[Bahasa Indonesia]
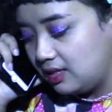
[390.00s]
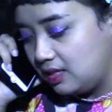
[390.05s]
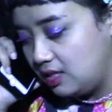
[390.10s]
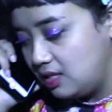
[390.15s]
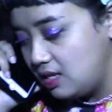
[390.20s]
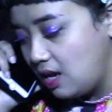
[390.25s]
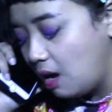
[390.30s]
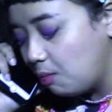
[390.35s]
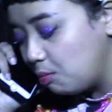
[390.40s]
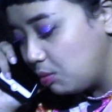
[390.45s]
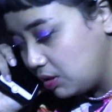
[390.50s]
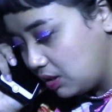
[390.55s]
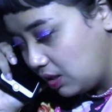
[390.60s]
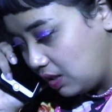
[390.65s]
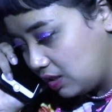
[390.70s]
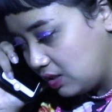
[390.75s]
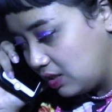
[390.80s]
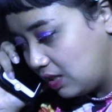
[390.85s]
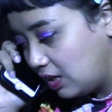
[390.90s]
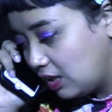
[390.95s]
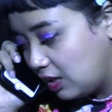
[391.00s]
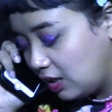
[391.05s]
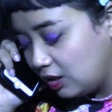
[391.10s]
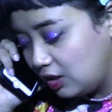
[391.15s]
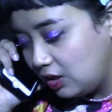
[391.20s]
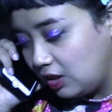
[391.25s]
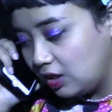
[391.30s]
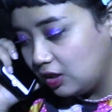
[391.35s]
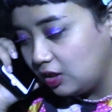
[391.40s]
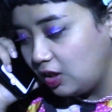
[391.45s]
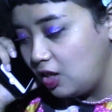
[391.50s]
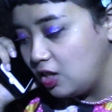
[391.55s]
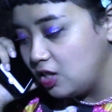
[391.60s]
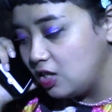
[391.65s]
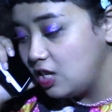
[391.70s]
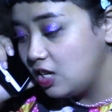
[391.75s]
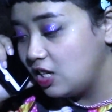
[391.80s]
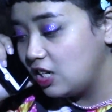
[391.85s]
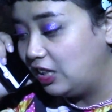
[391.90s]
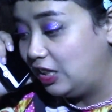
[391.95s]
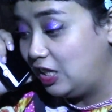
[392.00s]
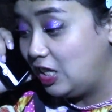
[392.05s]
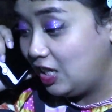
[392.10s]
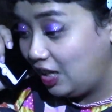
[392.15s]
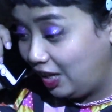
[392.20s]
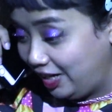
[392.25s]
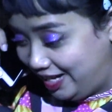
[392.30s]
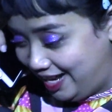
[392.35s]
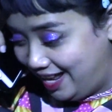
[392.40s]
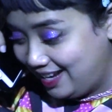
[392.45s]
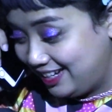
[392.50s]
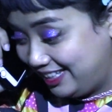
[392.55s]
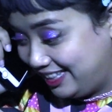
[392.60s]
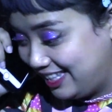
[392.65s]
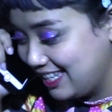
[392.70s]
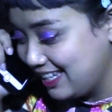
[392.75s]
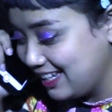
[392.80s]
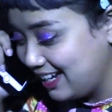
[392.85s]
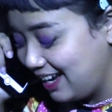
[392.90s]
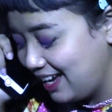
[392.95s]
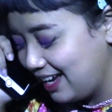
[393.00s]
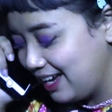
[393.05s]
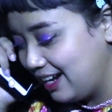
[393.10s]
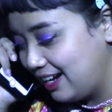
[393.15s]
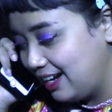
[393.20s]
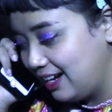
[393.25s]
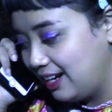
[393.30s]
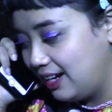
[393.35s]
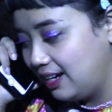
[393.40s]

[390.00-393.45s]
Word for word: Iya, habis jalan-jalan nanti kita ini yang lihat ikan ya, lihat ikan.